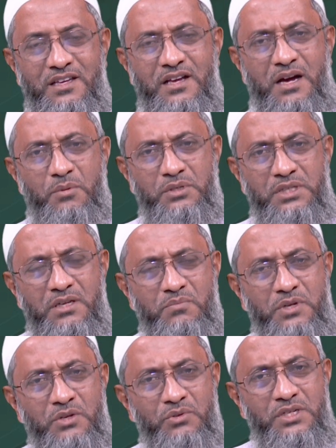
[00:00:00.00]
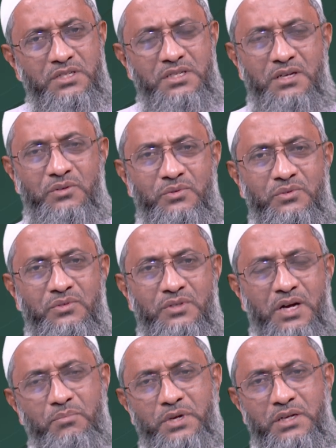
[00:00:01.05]
আমাদের এই প্রিয় দেশটাও
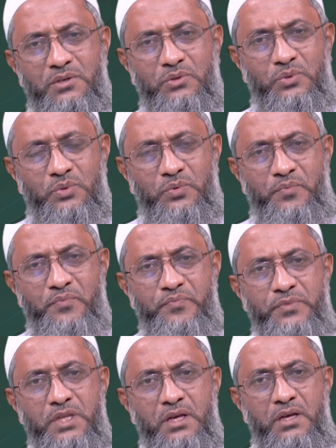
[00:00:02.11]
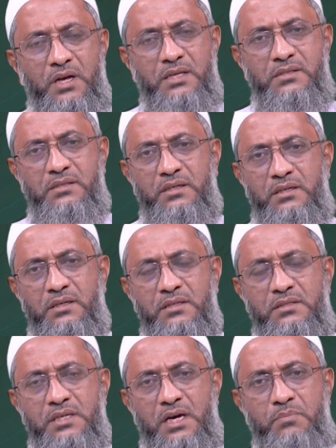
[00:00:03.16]
আমরা কিন্তু আজ থেকে
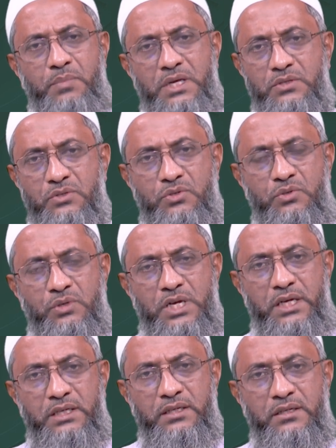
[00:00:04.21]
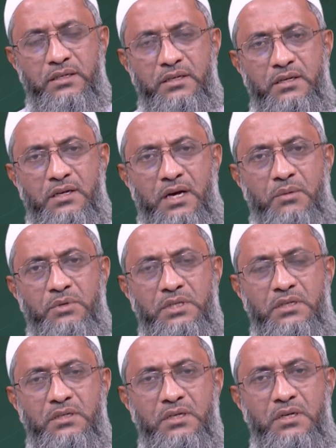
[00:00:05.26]
চার পাঁচ দশক আগে
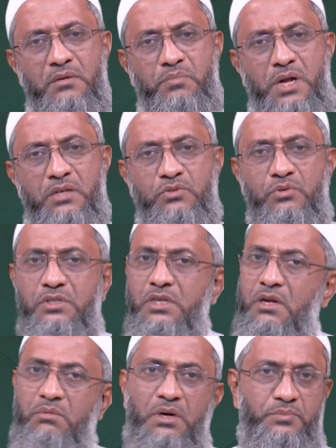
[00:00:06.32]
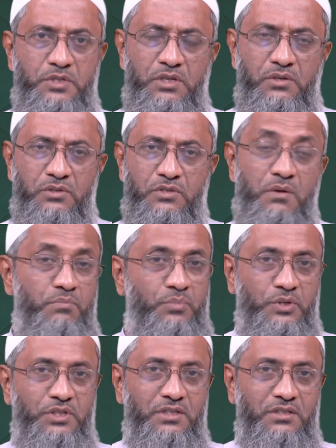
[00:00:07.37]
আমাদের প্রাচুর্যের অভাব ছিল
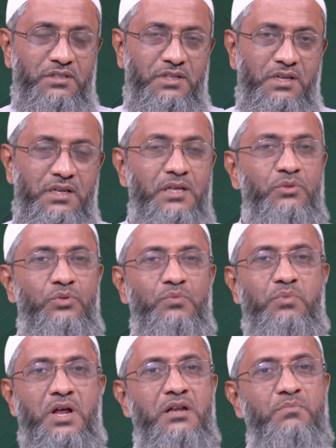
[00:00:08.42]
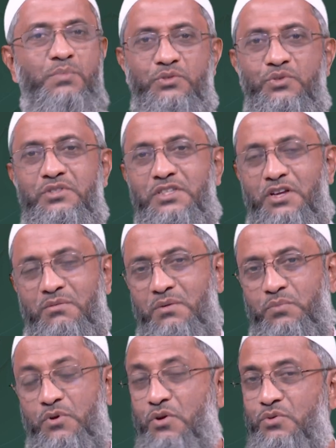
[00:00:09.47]
সম্পদের কিন্তু প্রাণ প্রাচুর্যের অভাব
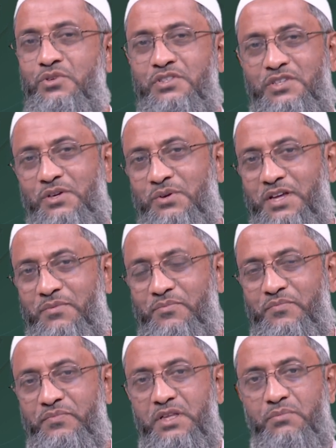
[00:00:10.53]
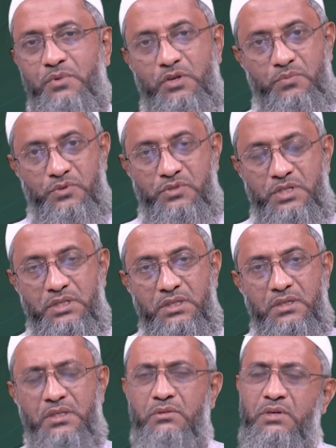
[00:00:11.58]
কখনোই ছিল না প্রিয় উপস্থিতি
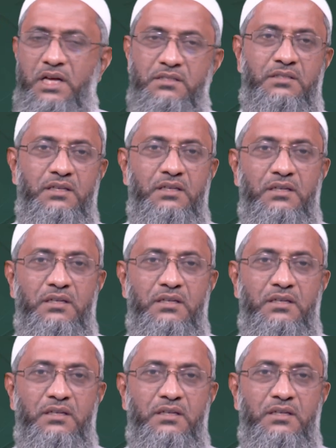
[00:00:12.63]
কিন্তু আজকে